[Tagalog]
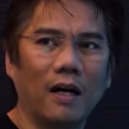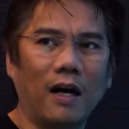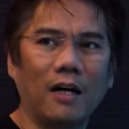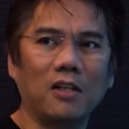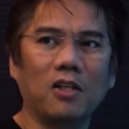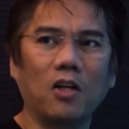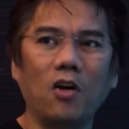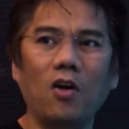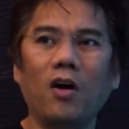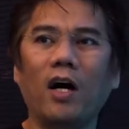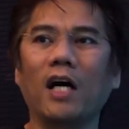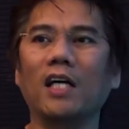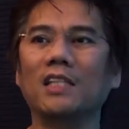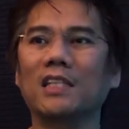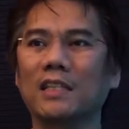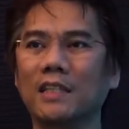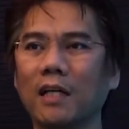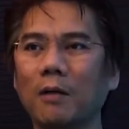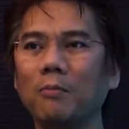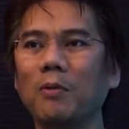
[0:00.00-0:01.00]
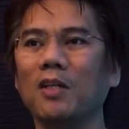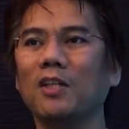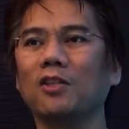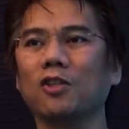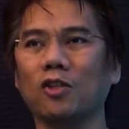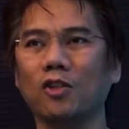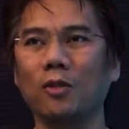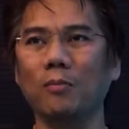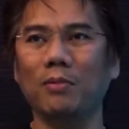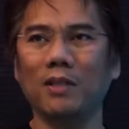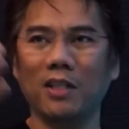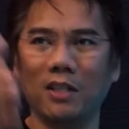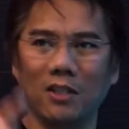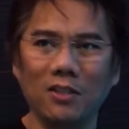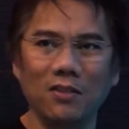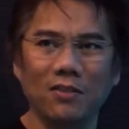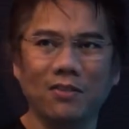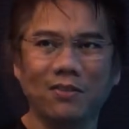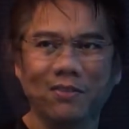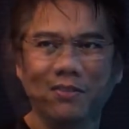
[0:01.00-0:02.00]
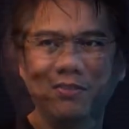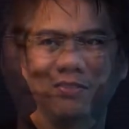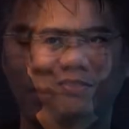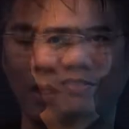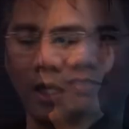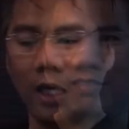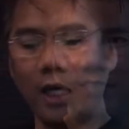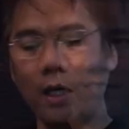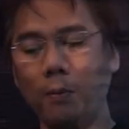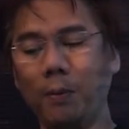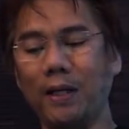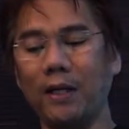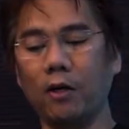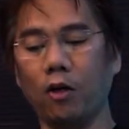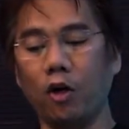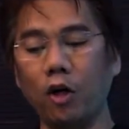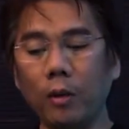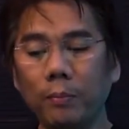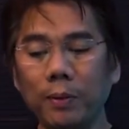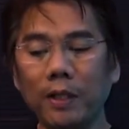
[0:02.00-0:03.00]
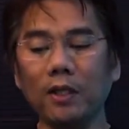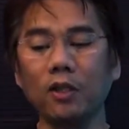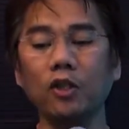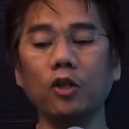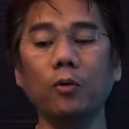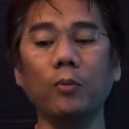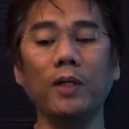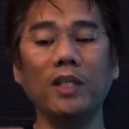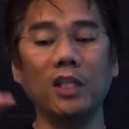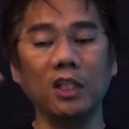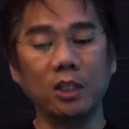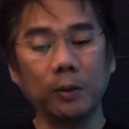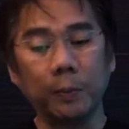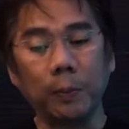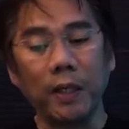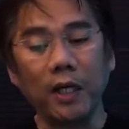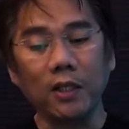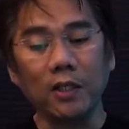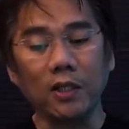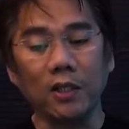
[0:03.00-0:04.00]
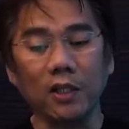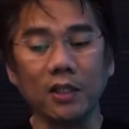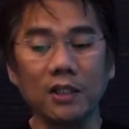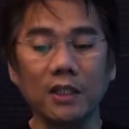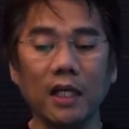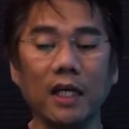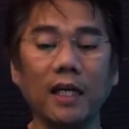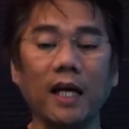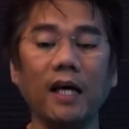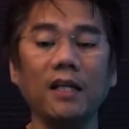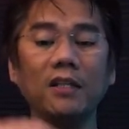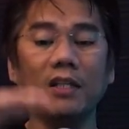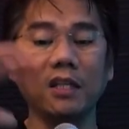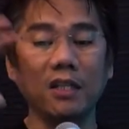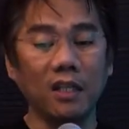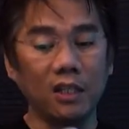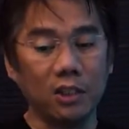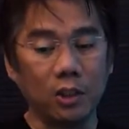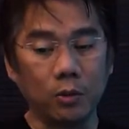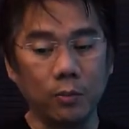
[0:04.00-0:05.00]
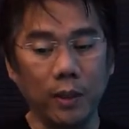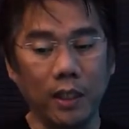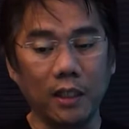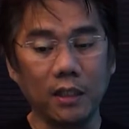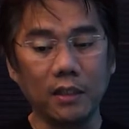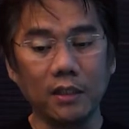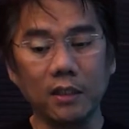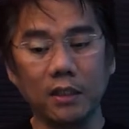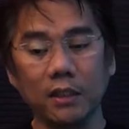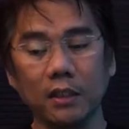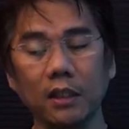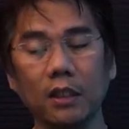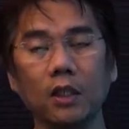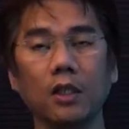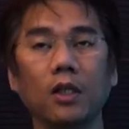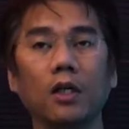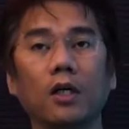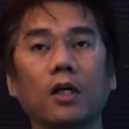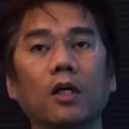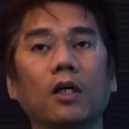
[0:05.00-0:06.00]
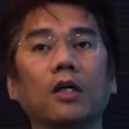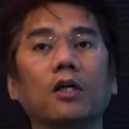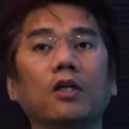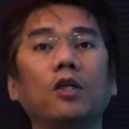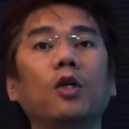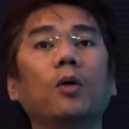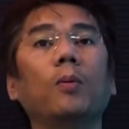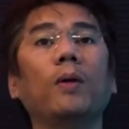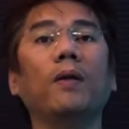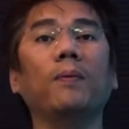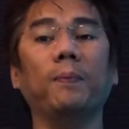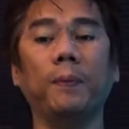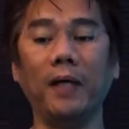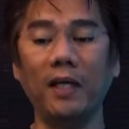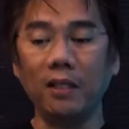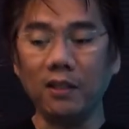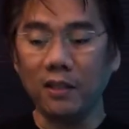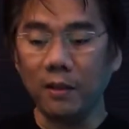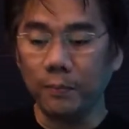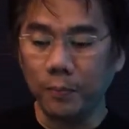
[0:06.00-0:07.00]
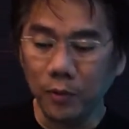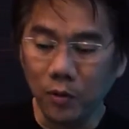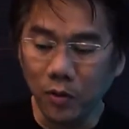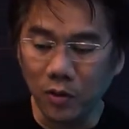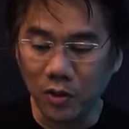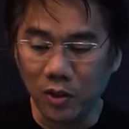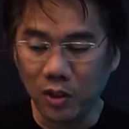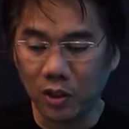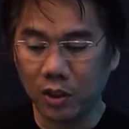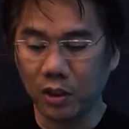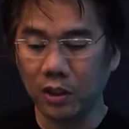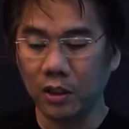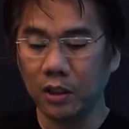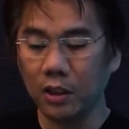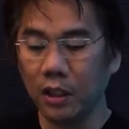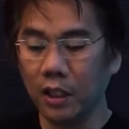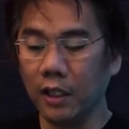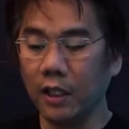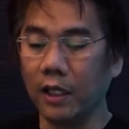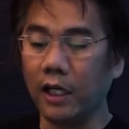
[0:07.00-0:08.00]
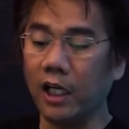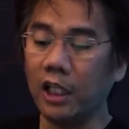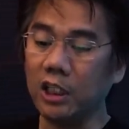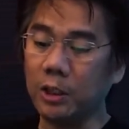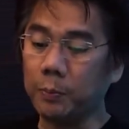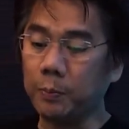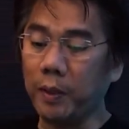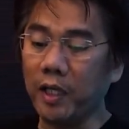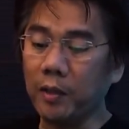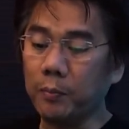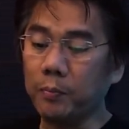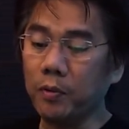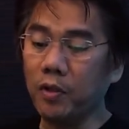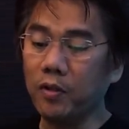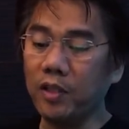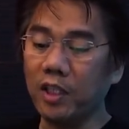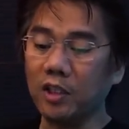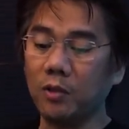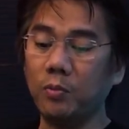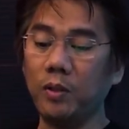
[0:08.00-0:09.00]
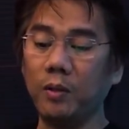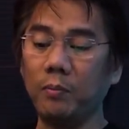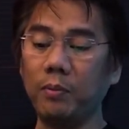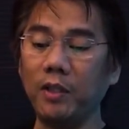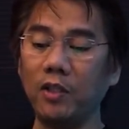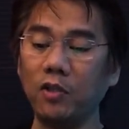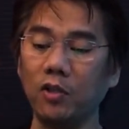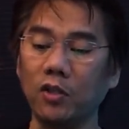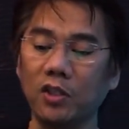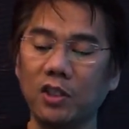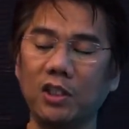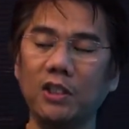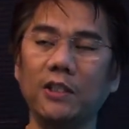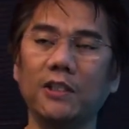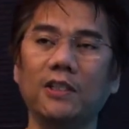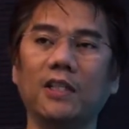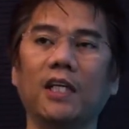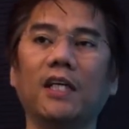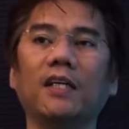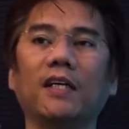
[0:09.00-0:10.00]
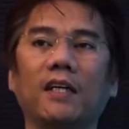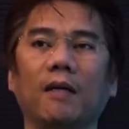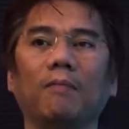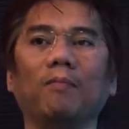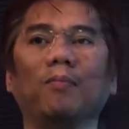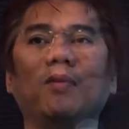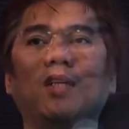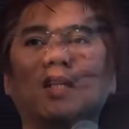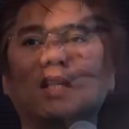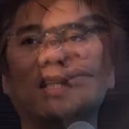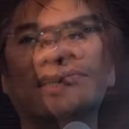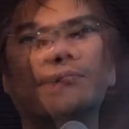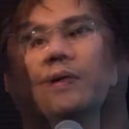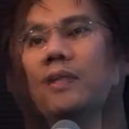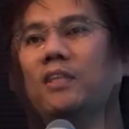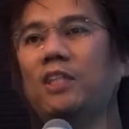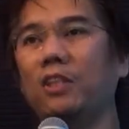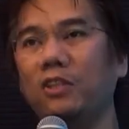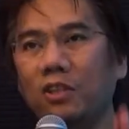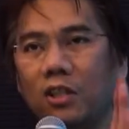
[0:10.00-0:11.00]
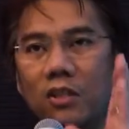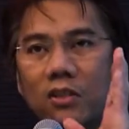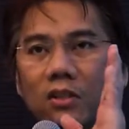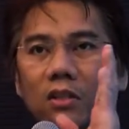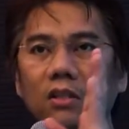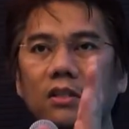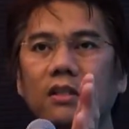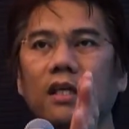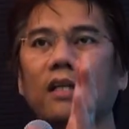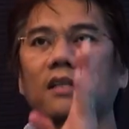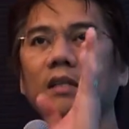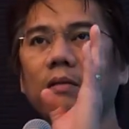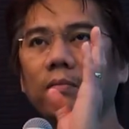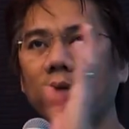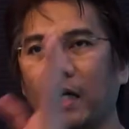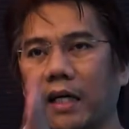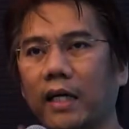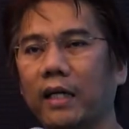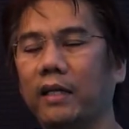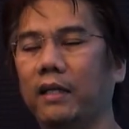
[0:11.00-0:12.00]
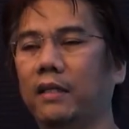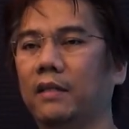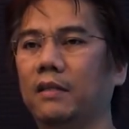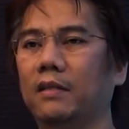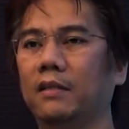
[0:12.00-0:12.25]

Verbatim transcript: as long as someone is covering you. He will cover you with His feathers and under His wings you will find refuge. His faithfulness will be your shield and rampant. Pag si Jesus nasa bahay,